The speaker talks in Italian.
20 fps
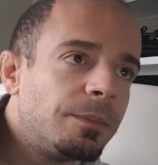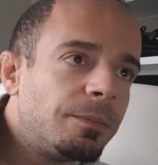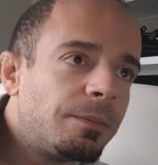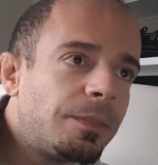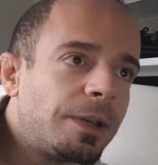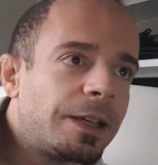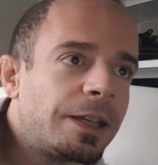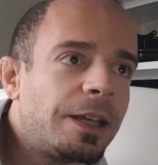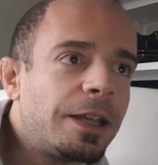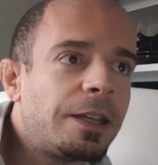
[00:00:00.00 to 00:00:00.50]

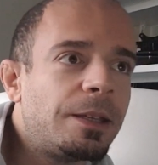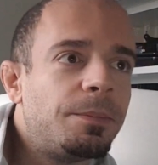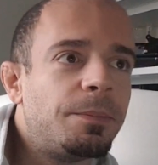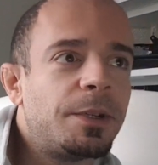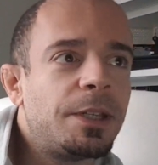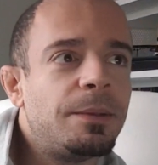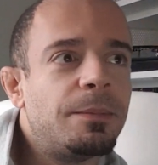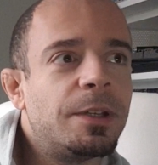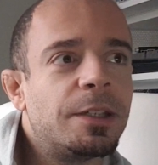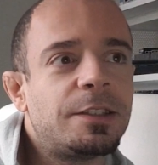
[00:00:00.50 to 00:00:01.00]
magari
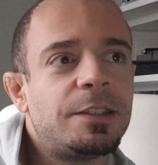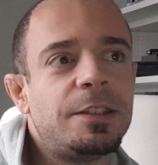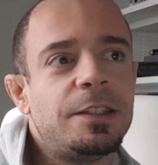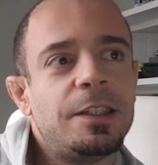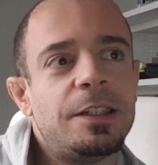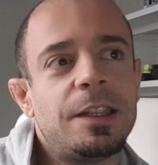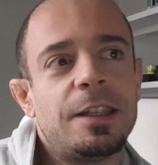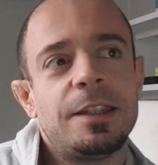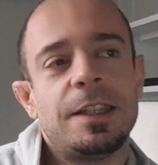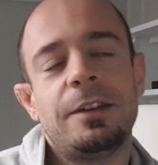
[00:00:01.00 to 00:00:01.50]
prima
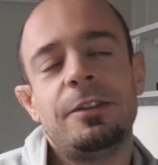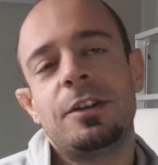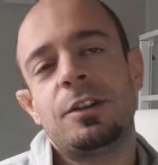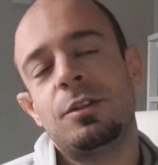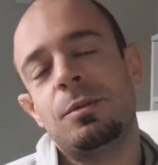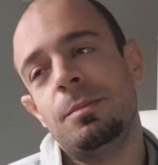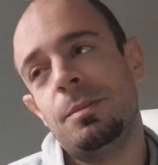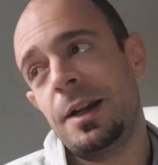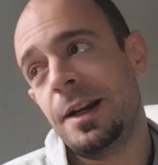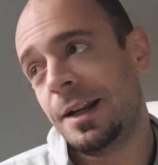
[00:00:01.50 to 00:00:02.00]
sì, andavi a
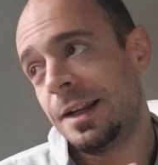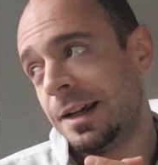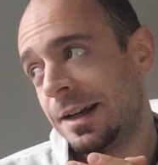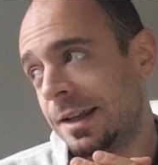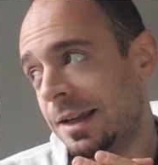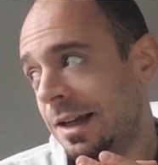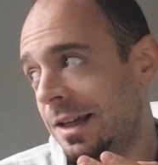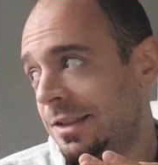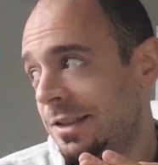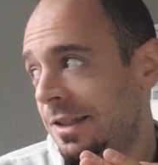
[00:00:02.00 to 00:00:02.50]
comprare la
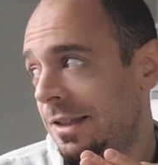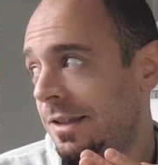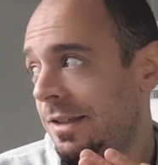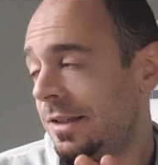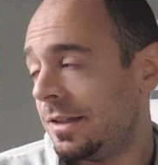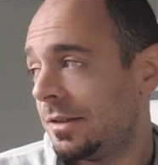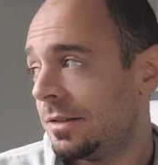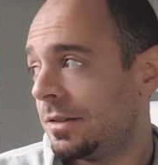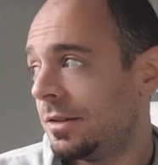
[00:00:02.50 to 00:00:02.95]
casa lì,